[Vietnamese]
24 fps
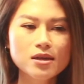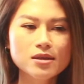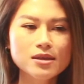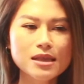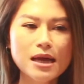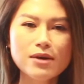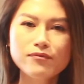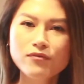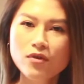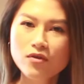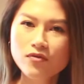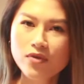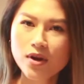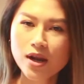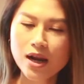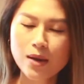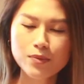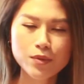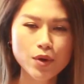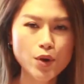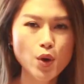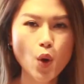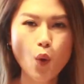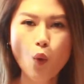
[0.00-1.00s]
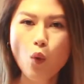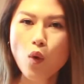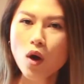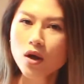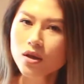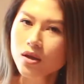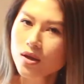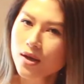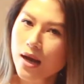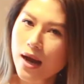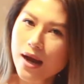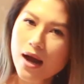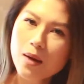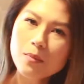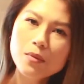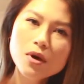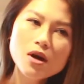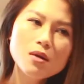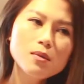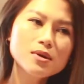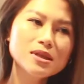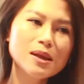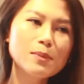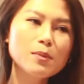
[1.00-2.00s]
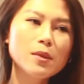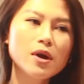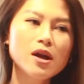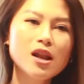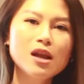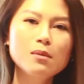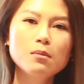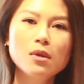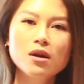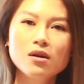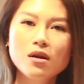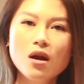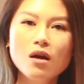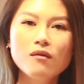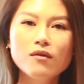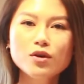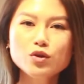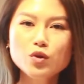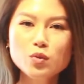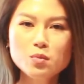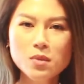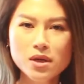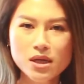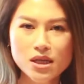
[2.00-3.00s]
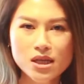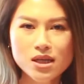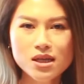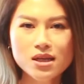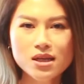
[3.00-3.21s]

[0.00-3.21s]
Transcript: tâm vẫn phải làm cho đủ hết tất cả các bước mà tâm nghĩ là mình cần phải chuẩn bị